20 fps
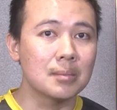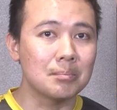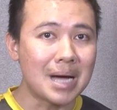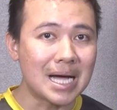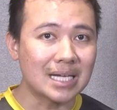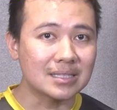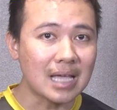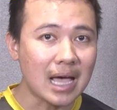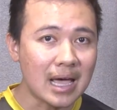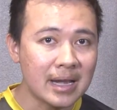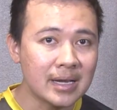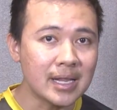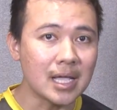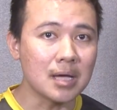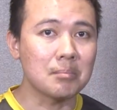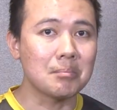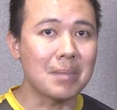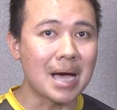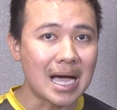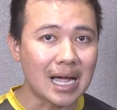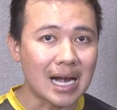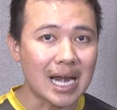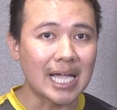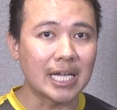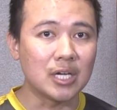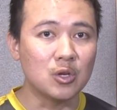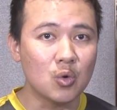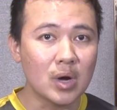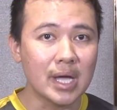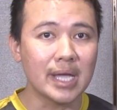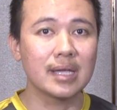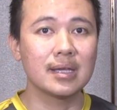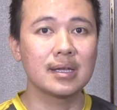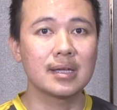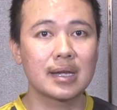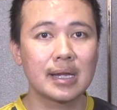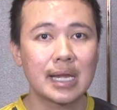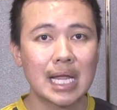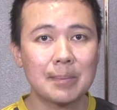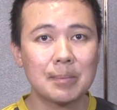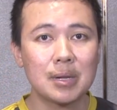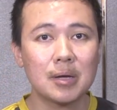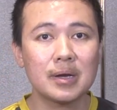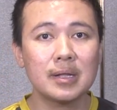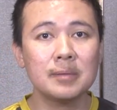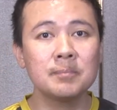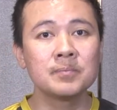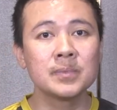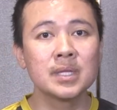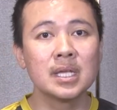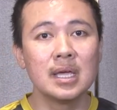บางท่านเนี่ยมาไกลด้วยนะครับแล้วนั้น